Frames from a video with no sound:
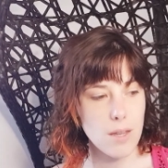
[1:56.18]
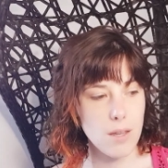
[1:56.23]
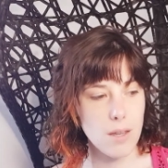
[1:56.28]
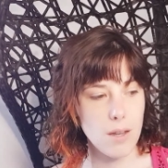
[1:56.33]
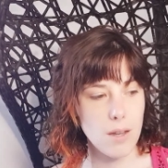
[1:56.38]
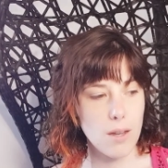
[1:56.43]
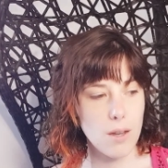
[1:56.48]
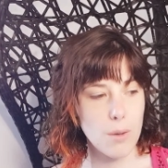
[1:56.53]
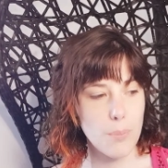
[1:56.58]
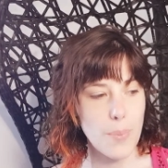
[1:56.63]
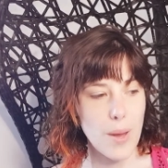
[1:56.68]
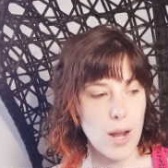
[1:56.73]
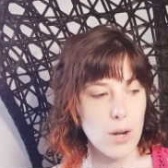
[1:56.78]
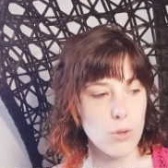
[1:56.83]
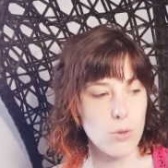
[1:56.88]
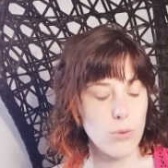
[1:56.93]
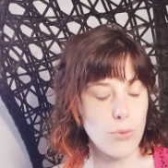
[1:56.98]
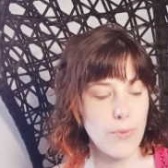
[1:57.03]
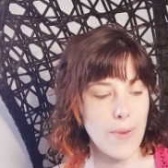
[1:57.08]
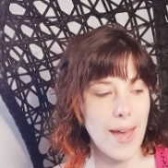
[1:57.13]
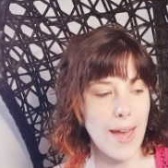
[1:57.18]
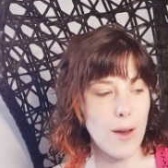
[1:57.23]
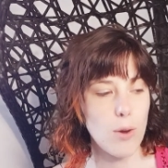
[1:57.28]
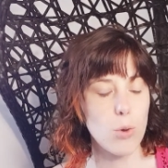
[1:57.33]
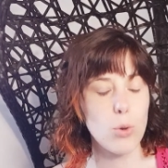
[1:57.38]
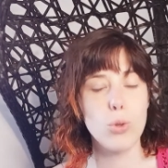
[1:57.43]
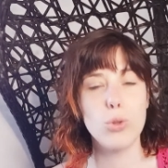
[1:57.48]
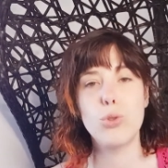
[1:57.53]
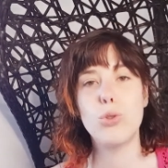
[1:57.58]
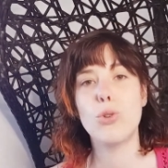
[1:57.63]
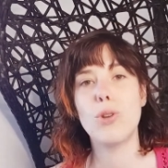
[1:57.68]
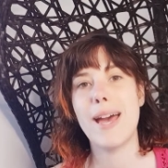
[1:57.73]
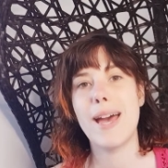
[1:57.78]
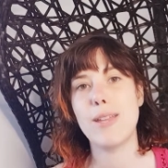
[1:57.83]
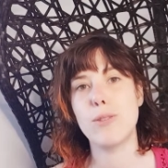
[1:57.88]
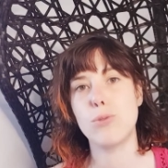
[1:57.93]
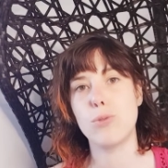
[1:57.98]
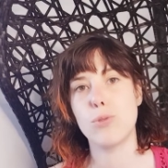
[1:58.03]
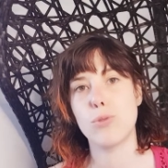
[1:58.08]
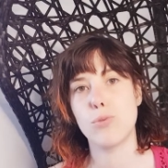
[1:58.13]
euh, par le faire au-delà
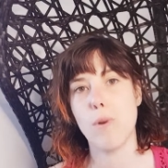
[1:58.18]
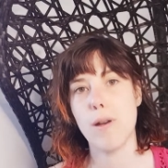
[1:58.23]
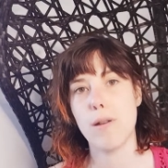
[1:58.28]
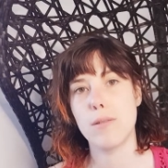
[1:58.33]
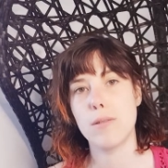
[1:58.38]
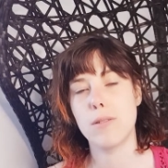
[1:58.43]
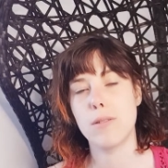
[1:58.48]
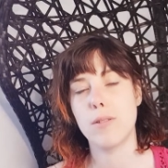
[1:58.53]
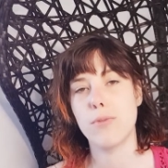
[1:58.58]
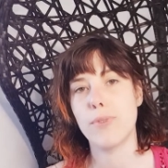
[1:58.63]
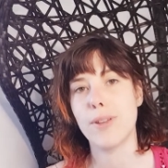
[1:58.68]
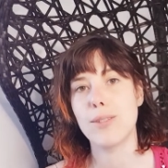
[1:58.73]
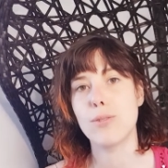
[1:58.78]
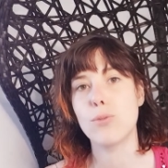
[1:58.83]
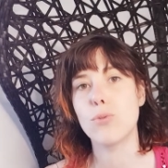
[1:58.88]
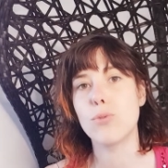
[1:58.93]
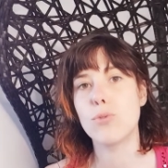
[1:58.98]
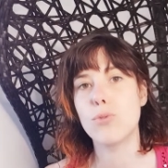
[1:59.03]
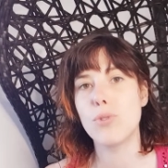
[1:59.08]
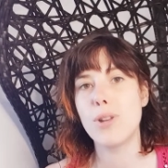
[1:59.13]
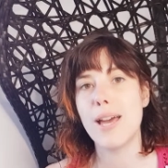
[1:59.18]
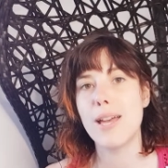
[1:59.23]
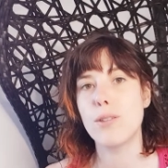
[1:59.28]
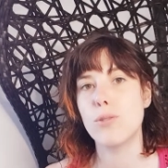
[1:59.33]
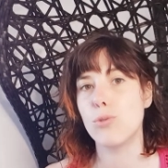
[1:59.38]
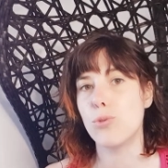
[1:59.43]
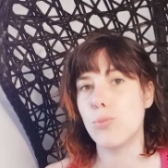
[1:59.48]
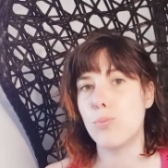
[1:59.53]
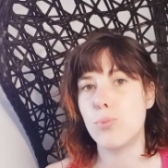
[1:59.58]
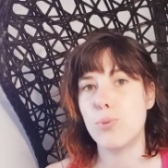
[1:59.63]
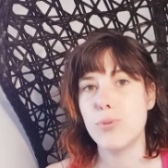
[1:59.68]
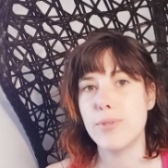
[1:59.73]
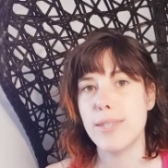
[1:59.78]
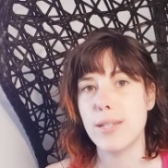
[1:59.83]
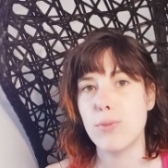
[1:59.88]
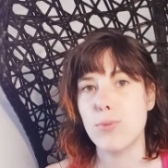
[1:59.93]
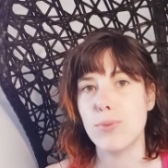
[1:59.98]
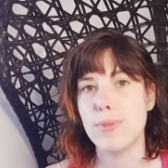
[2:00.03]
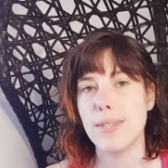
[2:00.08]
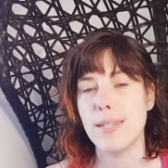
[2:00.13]
de soi, en fait, au-delà de ne plus
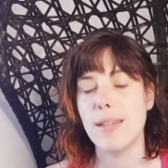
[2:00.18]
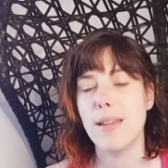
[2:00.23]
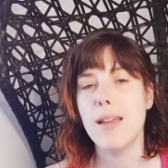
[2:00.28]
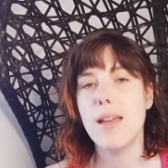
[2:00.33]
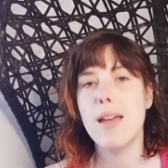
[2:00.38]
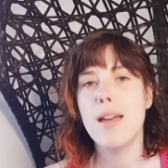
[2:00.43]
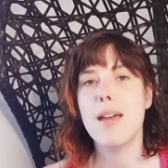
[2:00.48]
écouter.